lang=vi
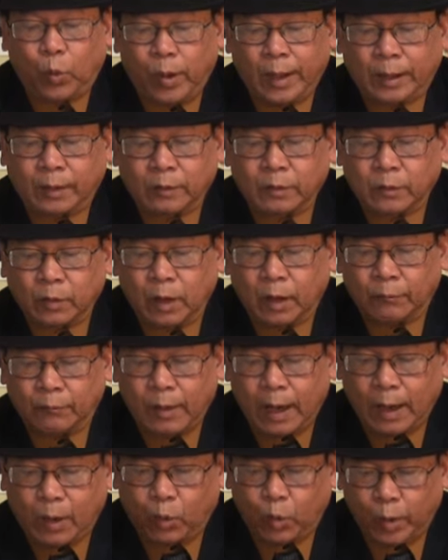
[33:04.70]
chủ quyền, chủ quyền. và,
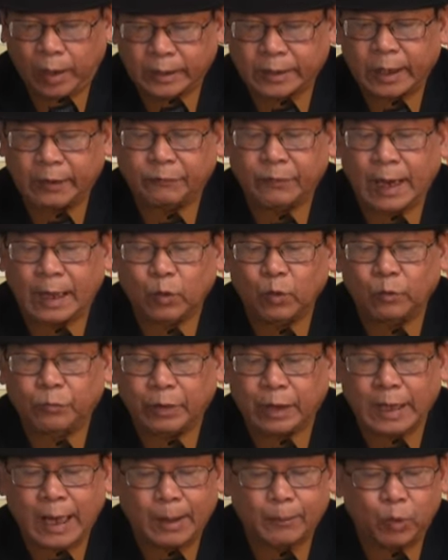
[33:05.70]
và ừ. quyền tài phán của
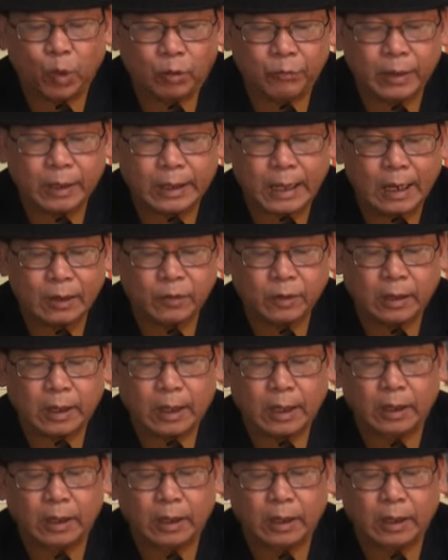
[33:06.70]
Việt Nam đối với các